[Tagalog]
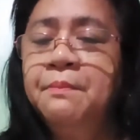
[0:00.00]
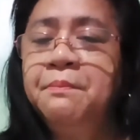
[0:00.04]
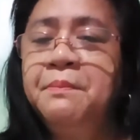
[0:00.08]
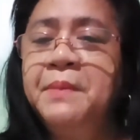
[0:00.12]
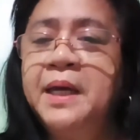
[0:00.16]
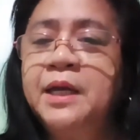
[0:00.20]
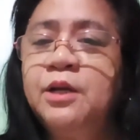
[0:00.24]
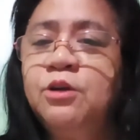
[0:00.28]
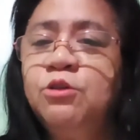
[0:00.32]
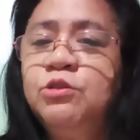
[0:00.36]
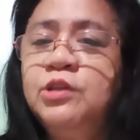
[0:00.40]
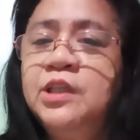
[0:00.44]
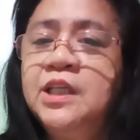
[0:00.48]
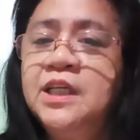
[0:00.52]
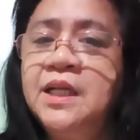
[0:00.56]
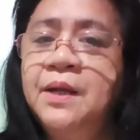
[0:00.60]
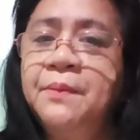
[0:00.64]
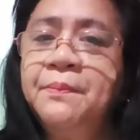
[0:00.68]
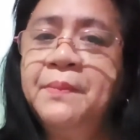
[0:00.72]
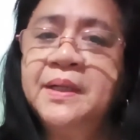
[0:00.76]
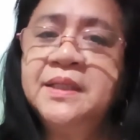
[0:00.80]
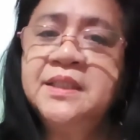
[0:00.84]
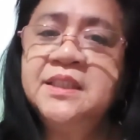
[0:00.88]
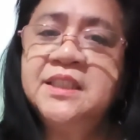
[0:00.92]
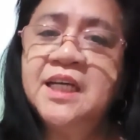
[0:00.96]
meron din
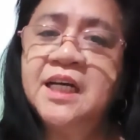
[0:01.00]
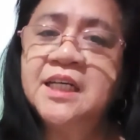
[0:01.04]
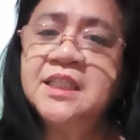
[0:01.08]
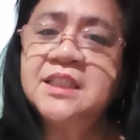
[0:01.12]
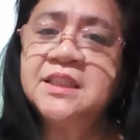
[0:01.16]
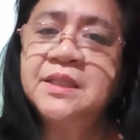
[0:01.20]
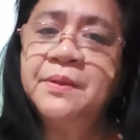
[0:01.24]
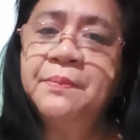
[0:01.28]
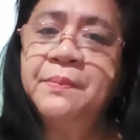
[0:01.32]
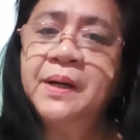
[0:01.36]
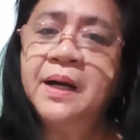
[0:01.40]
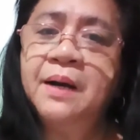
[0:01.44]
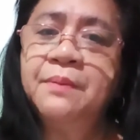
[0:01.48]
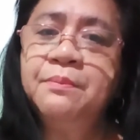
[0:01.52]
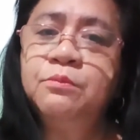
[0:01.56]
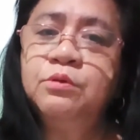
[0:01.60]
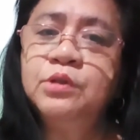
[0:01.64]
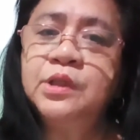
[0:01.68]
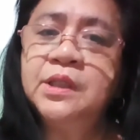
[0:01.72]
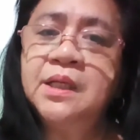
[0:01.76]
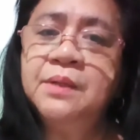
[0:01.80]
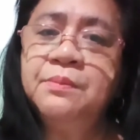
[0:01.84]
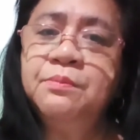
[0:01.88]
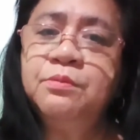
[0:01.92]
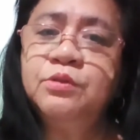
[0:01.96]
naman dyan sa mga
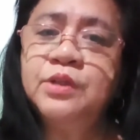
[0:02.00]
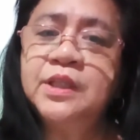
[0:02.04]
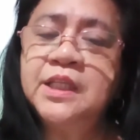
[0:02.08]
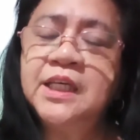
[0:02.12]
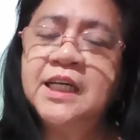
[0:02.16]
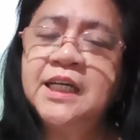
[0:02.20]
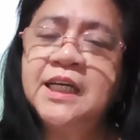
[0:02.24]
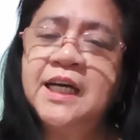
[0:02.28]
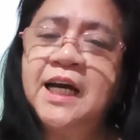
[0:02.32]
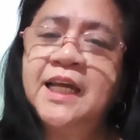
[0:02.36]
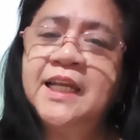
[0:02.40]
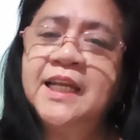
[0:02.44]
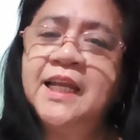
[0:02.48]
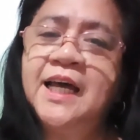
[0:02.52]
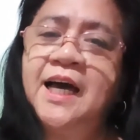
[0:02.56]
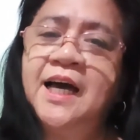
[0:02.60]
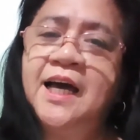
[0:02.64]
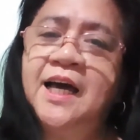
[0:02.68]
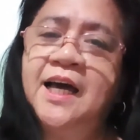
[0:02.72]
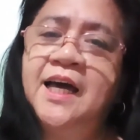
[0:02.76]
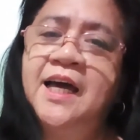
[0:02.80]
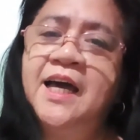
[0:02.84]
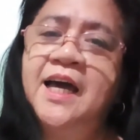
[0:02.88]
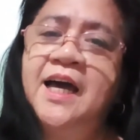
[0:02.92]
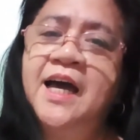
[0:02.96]
buti-butika
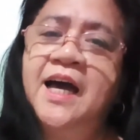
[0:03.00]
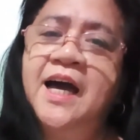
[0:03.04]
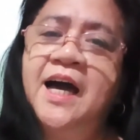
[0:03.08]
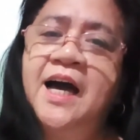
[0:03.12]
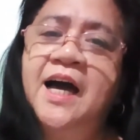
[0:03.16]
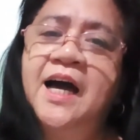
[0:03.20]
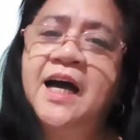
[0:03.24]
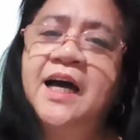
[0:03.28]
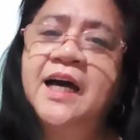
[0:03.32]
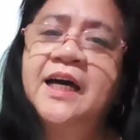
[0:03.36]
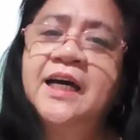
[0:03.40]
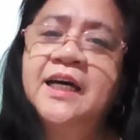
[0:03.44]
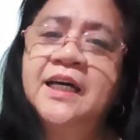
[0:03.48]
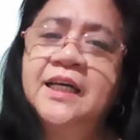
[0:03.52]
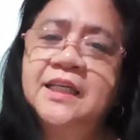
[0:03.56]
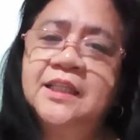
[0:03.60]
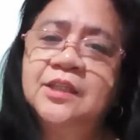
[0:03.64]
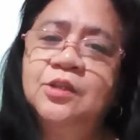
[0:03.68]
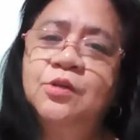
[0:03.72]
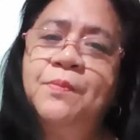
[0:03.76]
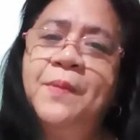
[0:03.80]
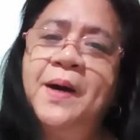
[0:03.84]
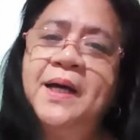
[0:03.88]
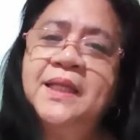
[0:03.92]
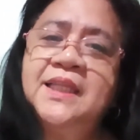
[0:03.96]
na
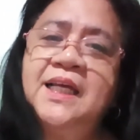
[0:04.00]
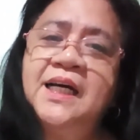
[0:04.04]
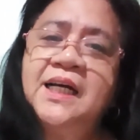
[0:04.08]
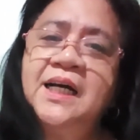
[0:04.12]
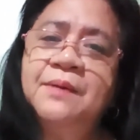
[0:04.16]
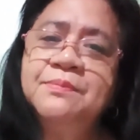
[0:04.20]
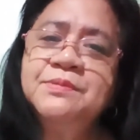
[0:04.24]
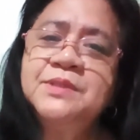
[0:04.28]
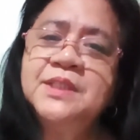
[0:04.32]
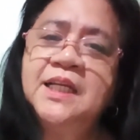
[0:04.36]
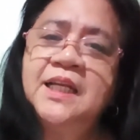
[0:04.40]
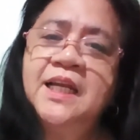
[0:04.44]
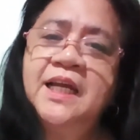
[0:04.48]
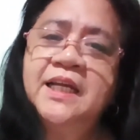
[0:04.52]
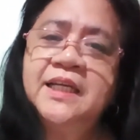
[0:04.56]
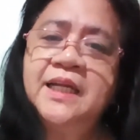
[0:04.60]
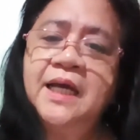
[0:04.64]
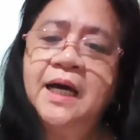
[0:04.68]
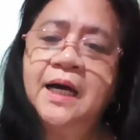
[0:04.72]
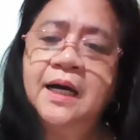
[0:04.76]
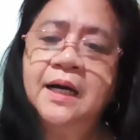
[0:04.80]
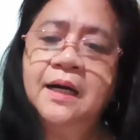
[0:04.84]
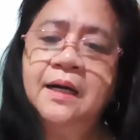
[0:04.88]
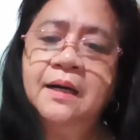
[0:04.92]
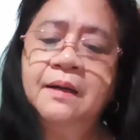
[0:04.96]
tumatanggap sila
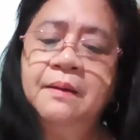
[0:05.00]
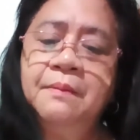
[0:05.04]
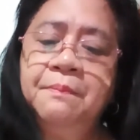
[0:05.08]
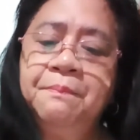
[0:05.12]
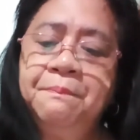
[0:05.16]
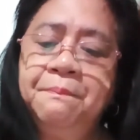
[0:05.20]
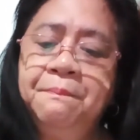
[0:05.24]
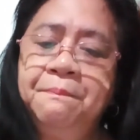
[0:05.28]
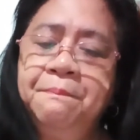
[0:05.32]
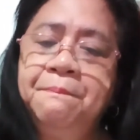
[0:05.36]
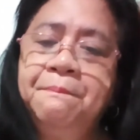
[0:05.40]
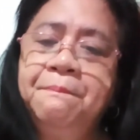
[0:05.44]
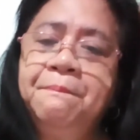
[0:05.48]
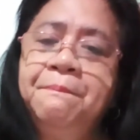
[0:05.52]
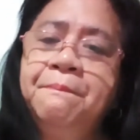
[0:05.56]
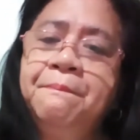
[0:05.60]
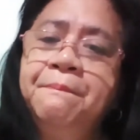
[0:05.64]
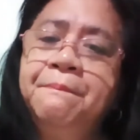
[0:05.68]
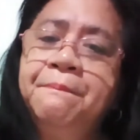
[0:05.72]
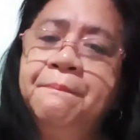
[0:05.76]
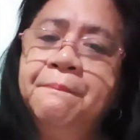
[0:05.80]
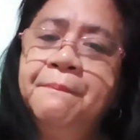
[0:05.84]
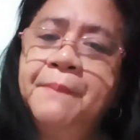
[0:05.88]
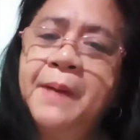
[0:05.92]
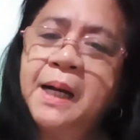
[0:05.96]
ng
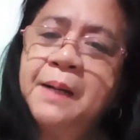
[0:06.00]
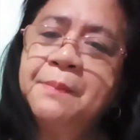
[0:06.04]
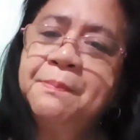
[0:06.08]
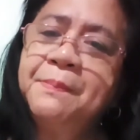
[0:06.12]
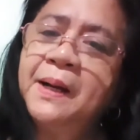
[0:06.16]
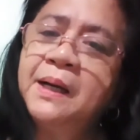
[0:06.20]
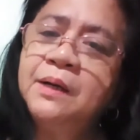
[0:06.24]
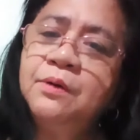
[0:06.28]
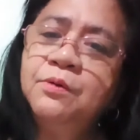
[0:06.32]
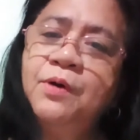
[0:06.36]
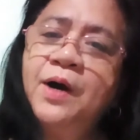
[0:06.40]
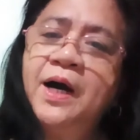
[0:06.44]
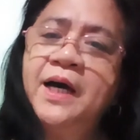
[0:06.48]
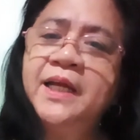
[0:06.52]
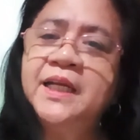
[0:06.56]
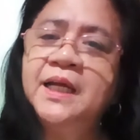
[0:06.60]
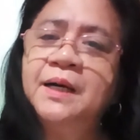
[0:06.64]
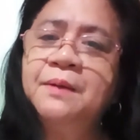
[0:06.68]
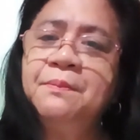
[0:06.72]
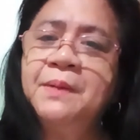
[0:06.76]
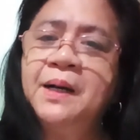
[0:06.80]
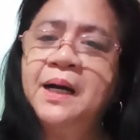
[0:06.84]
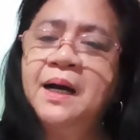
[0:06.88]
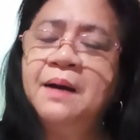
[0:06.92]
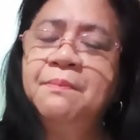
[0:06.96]
magpakuha
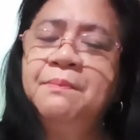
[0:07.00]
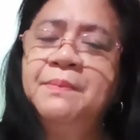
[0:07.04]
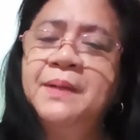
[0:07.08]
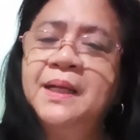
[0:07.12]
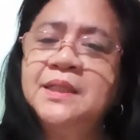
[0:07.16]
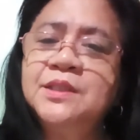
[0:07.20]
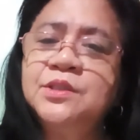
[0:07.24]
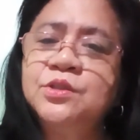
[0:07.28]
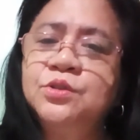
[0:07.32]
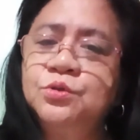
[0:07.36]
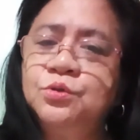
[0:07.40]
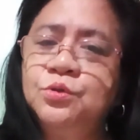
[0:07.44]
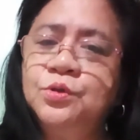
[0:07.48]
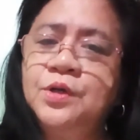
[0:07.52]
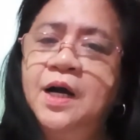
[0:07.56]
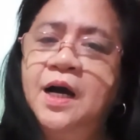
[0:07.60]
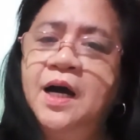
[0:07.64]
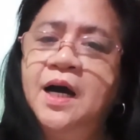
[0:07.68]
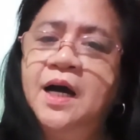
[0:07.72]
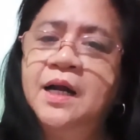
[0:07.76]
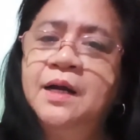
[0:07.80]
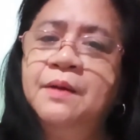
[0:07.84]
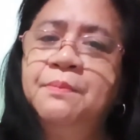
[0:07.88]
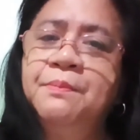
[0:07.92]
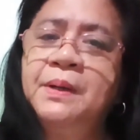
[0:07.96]
ng mga blood
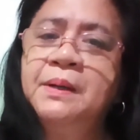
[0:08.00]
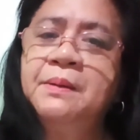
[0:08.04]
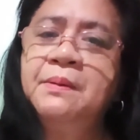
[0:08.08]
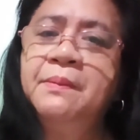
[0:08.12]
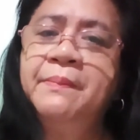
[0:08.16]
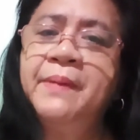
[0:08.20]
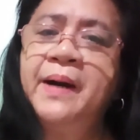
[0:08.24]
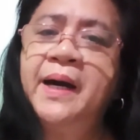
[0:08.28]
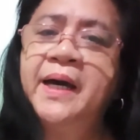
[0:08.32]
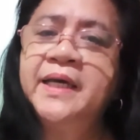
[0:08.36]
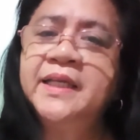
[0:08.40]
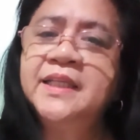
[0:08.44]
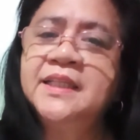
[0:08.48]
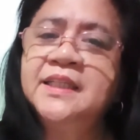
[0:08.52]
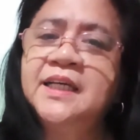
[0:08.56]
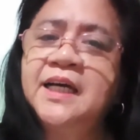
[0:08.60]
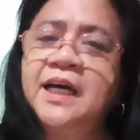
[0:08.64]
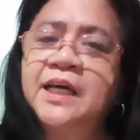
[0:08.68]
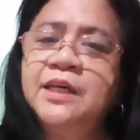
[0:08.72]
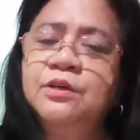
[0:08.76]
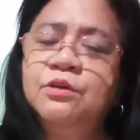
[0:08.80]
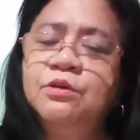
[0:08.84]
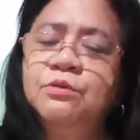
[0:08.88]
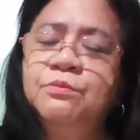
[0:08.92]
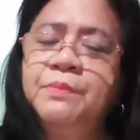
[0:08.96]
sugar, magbabayad
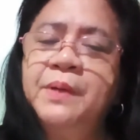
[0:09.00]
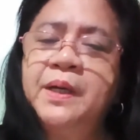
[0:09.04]
kayo.